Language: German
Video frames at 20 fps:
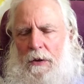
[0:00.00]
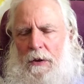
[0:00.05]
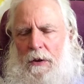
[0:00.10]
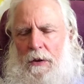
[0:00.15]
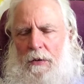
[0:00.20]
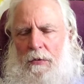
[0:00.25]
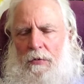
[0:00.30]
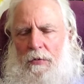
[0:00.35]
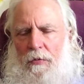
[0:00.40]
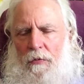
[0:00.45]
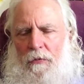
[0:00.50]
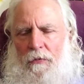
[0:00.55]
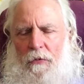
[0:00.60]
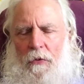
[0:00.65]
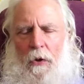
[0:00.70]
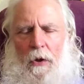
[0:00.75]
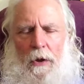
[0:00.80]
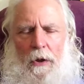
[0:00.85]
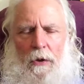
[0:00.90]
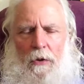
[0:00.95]
die
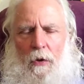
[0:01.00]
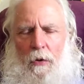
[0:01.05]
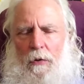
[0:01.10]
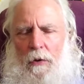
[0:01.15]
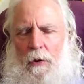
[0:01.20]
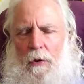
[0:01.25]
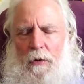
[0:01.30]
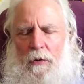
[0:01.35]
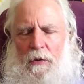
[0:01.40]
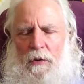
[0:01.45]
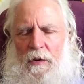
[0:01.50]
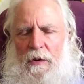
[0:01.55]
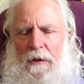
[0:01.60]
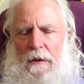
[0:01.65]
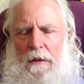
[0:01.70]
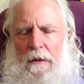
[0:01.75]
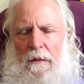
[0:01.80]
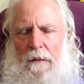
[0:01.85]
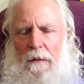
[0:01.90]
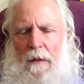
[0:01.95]
völlig gottlos
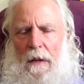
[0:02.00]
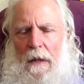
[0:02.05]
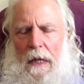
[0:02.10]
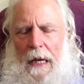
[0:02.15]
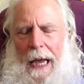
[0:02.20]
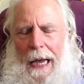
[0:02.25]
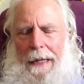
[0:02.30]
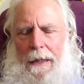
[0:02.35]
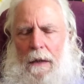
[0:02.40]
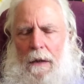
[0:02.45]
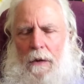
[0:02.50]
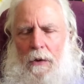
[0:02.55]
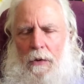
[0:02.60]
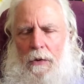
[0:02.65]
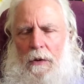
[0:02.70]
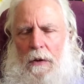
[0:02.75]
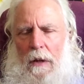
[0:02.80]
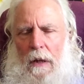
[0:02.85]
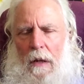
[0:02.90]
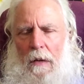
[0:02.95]
sind, keinen
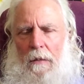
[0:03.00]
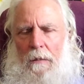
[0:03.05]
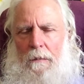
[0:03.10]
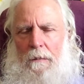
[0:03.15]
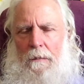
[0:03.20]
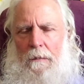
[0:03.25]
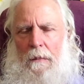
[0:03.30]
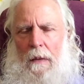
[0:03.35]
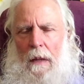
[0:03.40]
Gott glauben,